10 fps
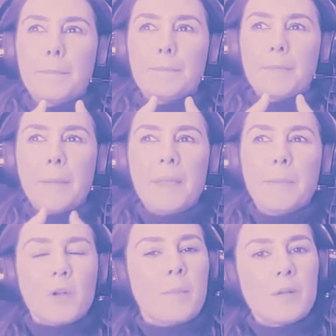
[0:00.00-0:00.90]
también
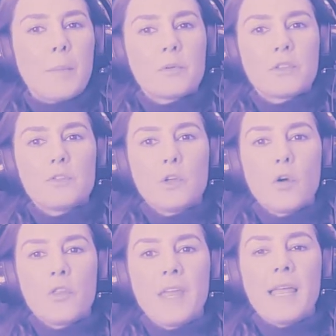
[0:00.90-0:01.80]
ponerme en una
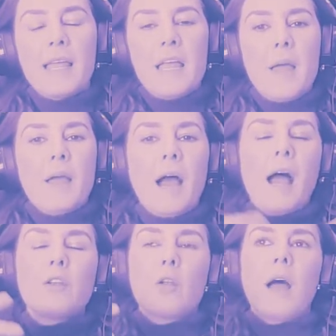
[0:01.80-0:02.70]
posición de
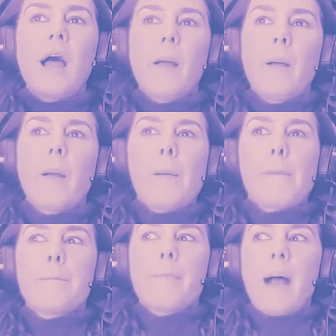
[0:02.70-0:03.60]
ah, ah,
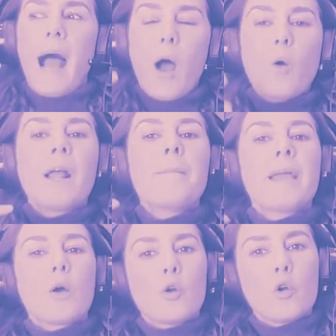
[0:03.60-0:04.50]
ahora
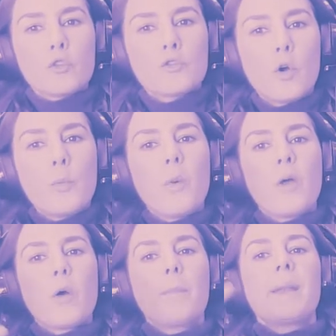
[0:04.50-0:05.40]
me conozco y
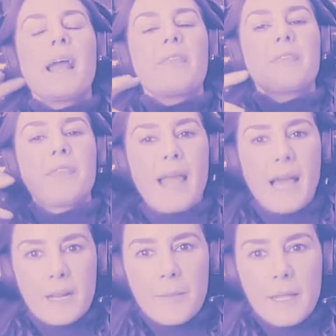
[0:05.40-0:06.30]
puedo
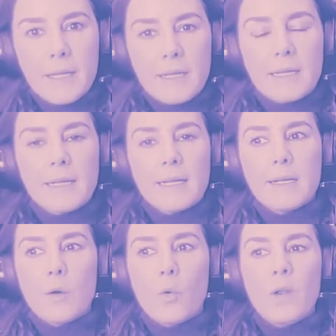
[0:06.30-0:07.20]
plantearme
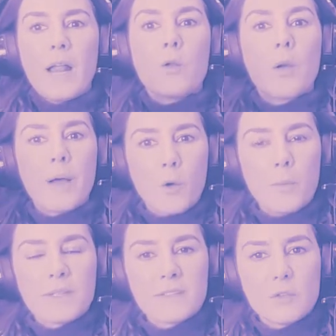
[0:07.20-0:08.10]
una nueva
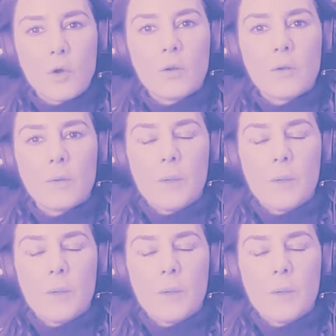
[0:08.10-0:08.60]
conversación